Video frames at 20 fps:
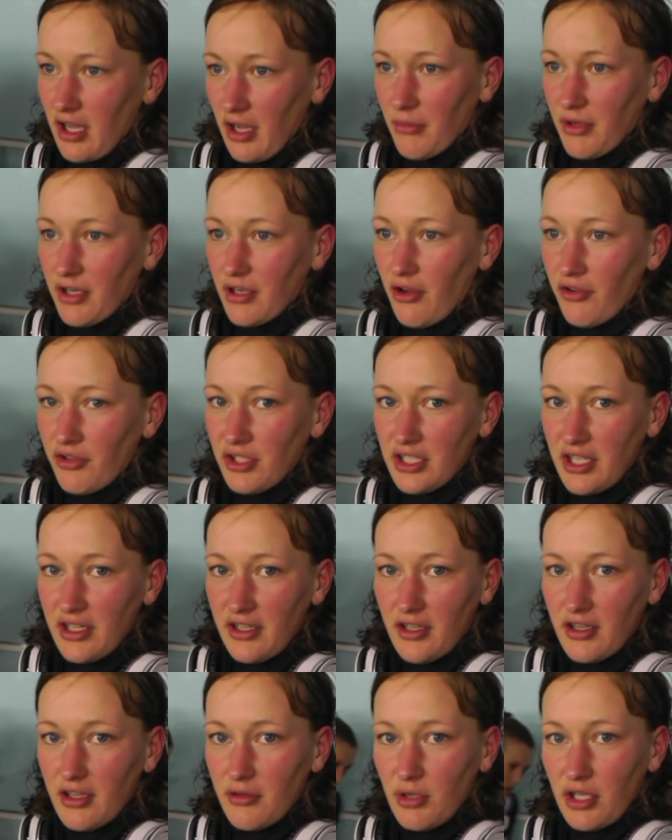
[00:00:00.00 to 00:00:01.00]
Kann man auch nicht
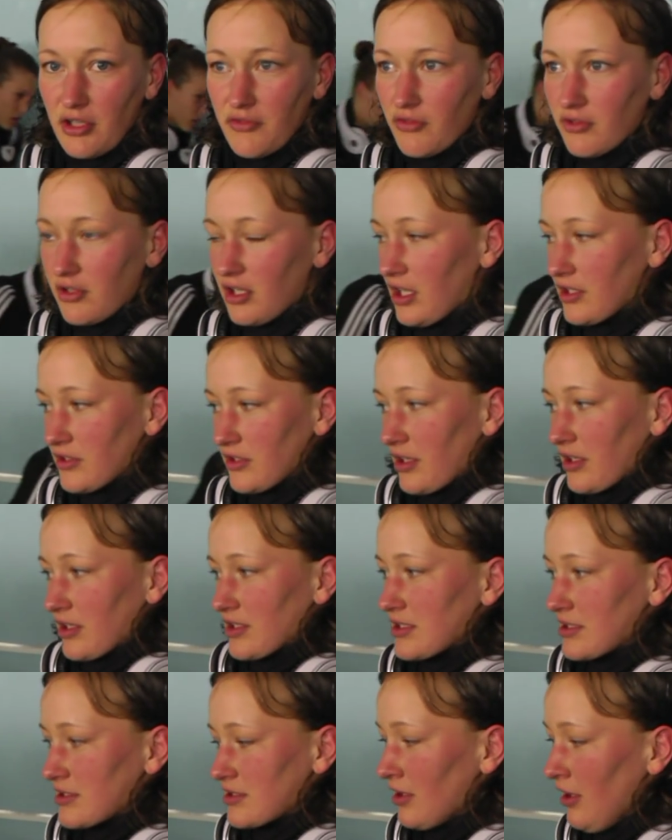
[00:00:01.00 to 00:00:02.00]
ändern, aber ich würde eher sagen,
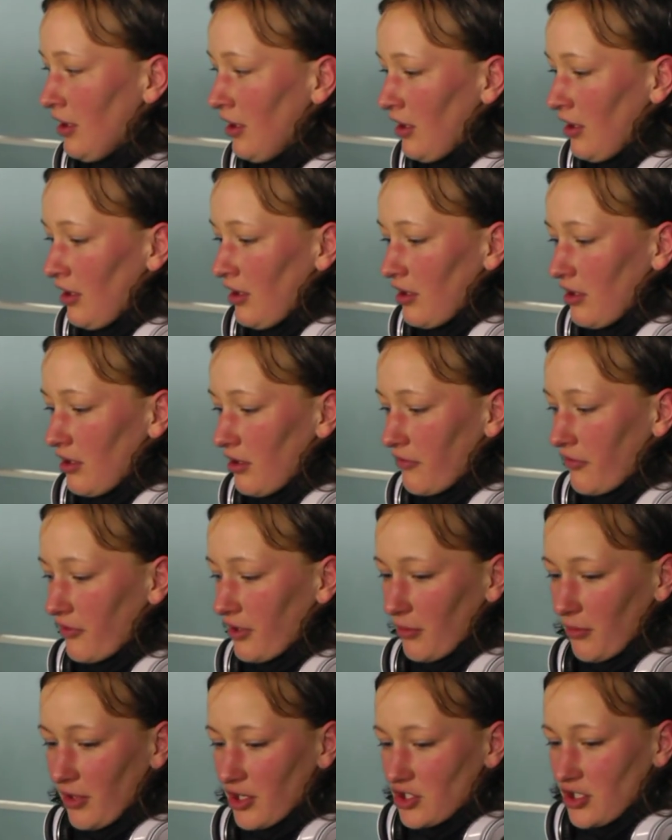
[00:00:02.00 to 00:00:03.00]
es ist äh, von
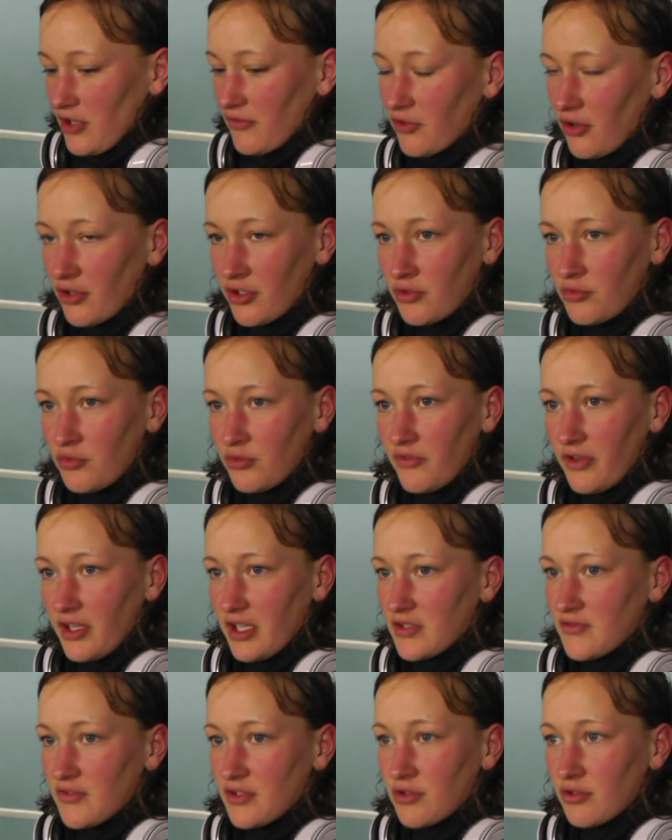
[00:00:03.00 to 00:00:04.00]
der Mannschaft heute gut war,
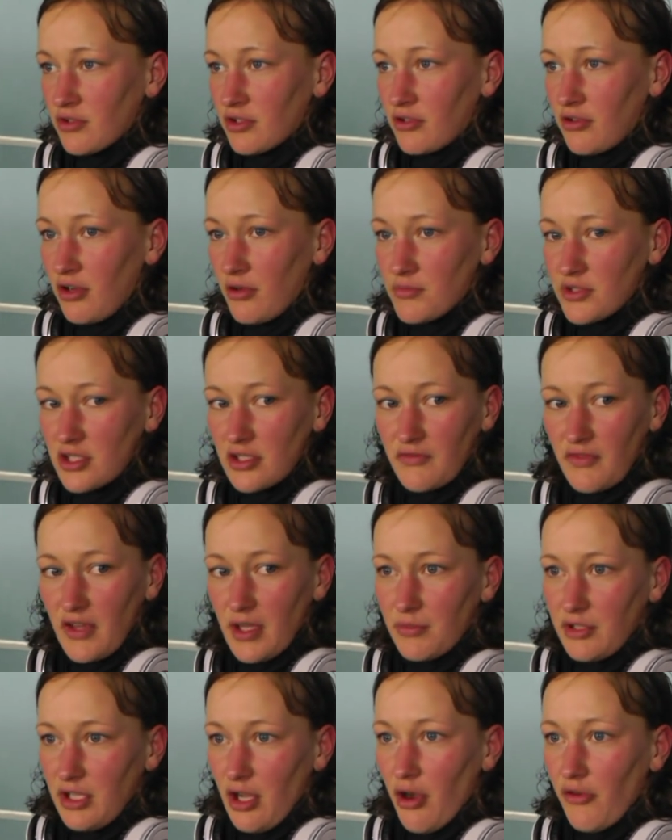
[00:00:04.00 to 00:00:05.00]
dass wir zurückgekommen sind. Wir
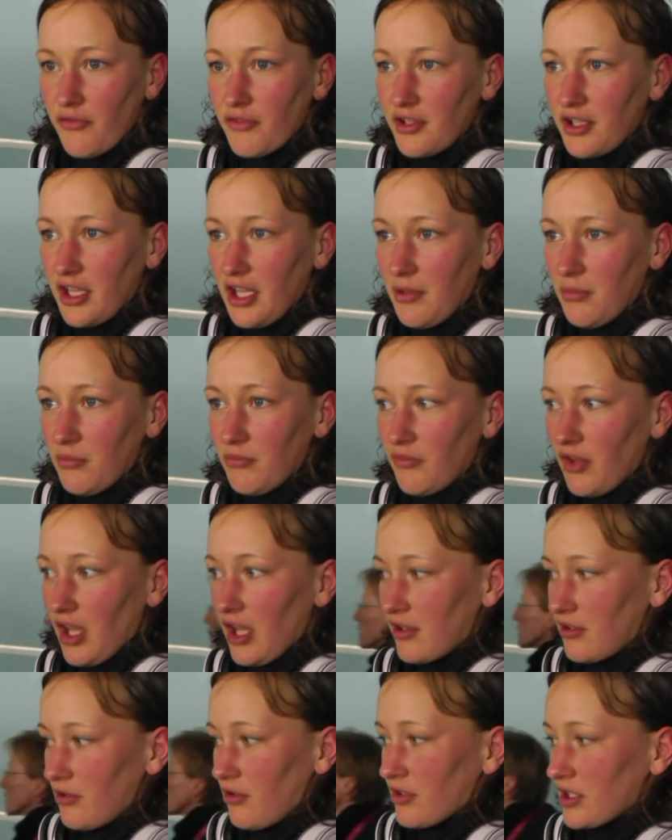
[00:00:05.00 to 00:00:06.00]
haben nie aufgegeben. Wir
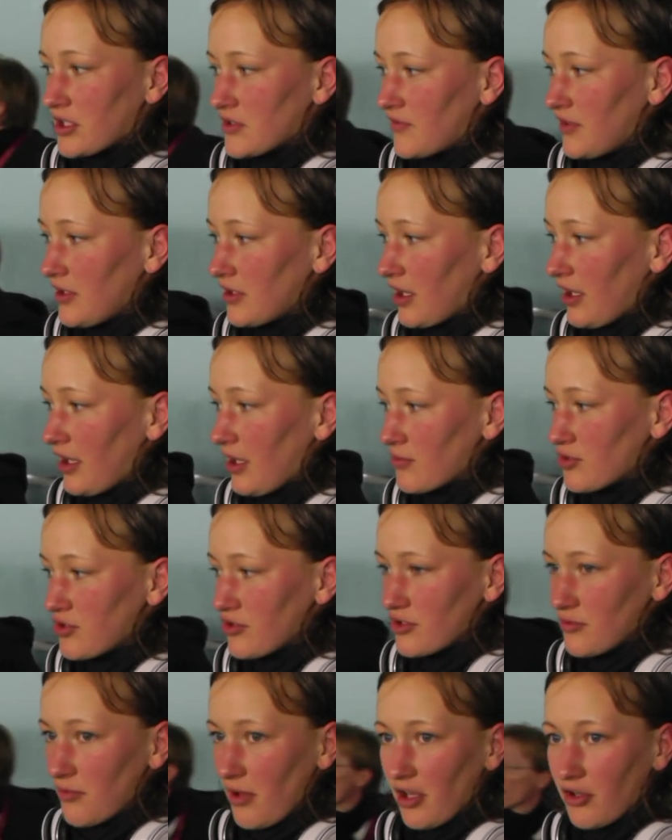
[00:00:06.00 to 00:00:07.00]
hätten noch das 4-3 am
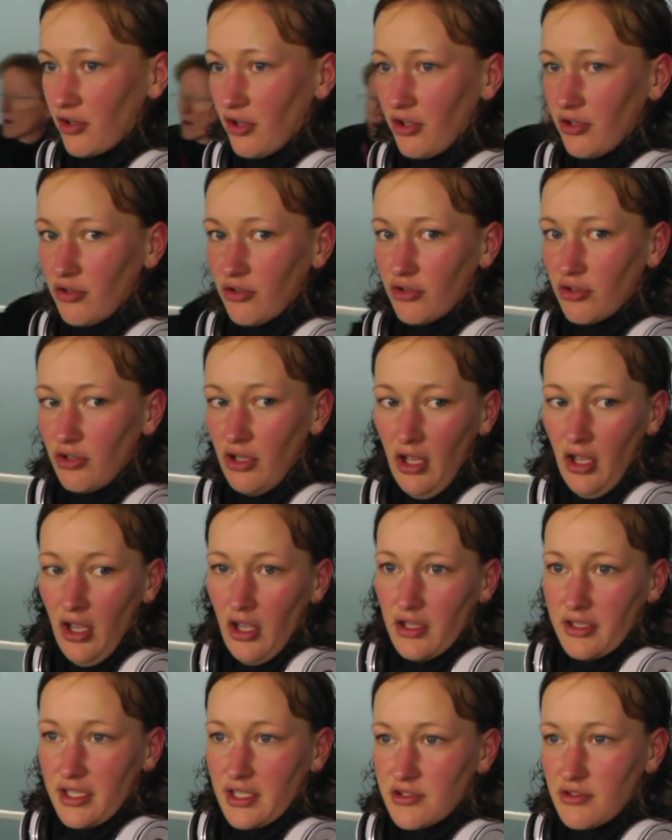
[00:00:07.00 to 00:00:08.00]
Schluss machen können und
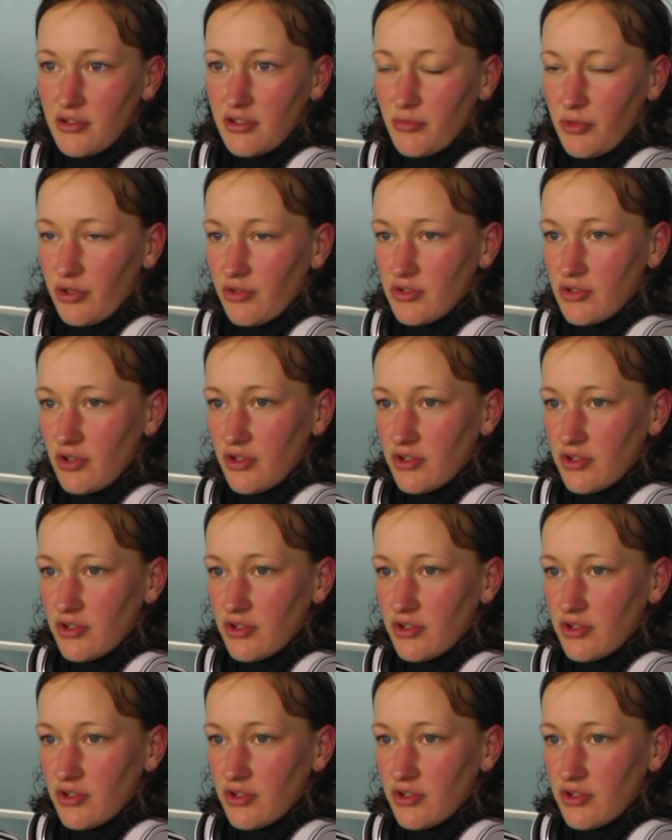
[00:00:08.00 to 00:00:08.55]
das sollte man uns